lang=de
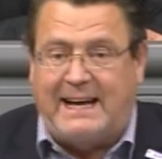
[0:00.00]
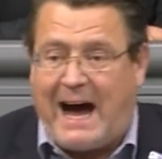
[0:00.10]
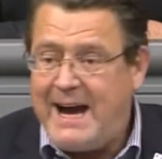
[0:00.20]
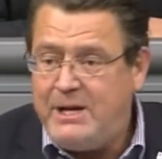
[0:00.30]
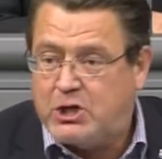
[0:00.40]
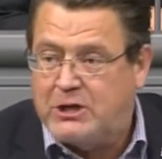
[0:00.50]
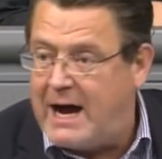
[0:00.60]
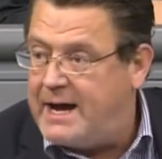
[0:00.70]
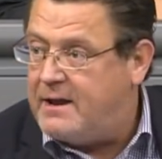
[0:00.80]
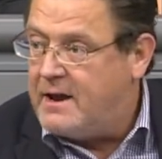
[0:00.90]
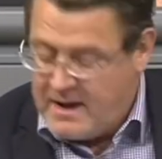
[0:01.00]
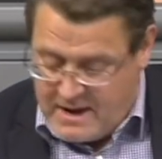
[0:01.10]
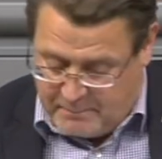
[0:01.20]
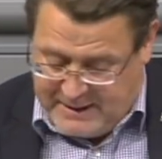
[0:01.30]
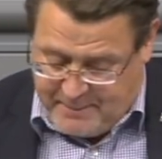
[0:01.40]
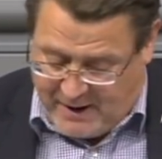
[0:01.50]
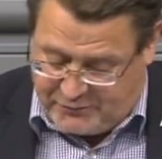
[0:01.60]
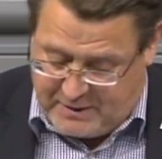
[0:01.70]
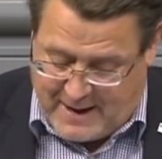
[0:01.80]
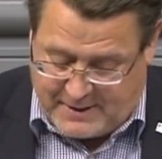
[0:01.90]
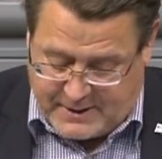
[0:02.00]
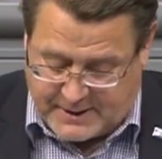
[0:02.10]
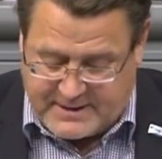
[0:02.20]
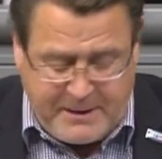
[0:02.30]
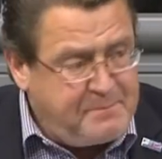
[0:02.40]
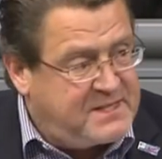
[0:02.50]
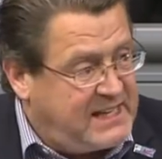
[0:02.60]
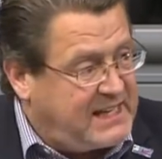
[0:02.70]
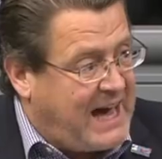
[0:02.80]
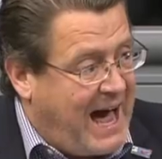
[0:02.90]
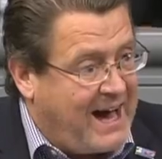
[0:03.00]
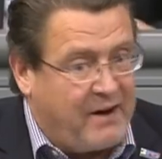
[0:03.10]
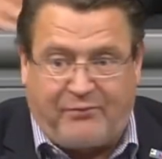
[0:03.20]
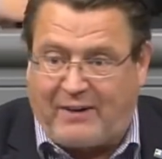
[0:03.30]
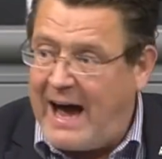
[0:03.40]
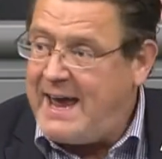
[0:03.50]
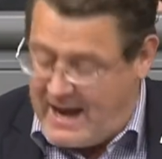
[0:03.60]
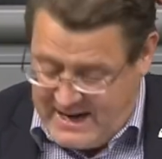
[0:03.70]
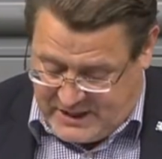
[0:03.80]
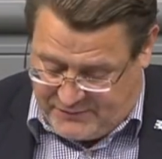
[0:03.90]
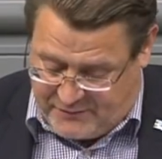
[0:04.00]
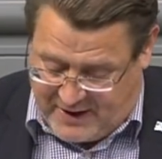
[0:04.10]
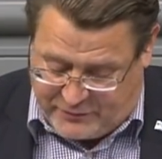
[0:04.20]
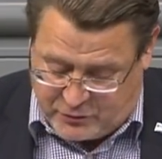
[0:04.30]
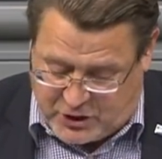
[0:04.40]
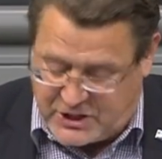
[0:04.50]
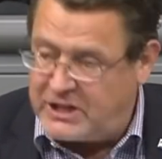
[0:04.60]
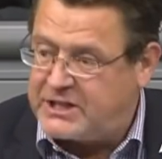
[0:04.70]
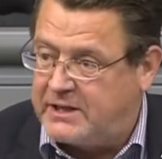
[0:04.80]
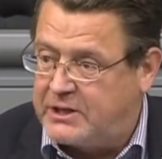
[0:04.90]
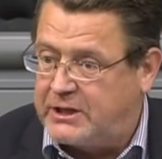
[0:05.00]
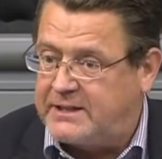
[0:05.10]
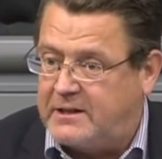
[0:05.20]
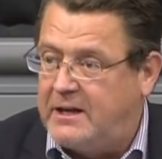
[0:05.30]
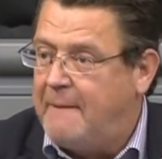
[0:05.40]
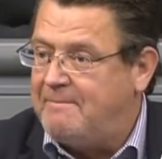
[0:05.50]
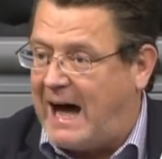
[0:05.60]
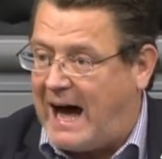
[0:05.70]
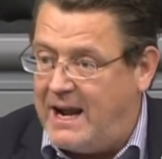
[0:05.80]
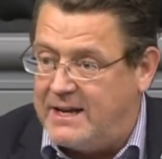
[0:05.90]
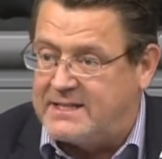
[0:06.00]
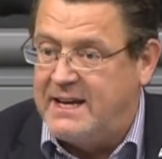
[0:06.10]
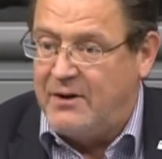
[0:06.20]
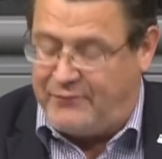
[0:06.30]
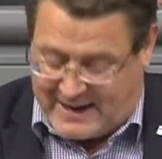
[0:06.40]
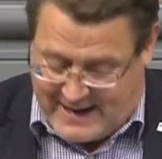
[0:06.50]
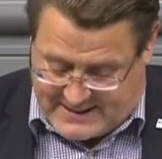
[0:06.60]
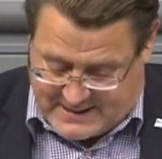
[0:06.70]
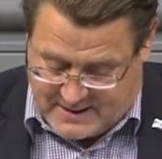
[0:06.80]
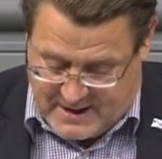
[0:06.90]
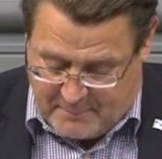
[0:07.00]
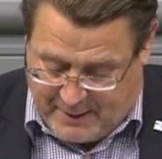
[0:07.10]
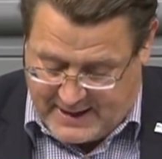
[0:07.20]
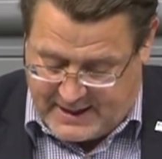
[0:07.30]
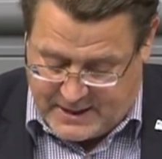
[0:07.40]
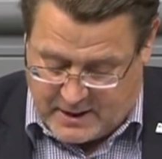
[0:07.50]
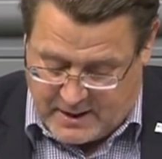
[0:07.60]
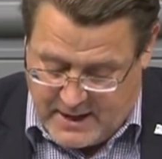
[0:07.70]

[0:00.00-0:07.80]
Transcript: Kein Stein blieb auf dem anderen. 70 Jahre freiheitliche Verfassungsgeschichte, alles vergessen bei Ihnen.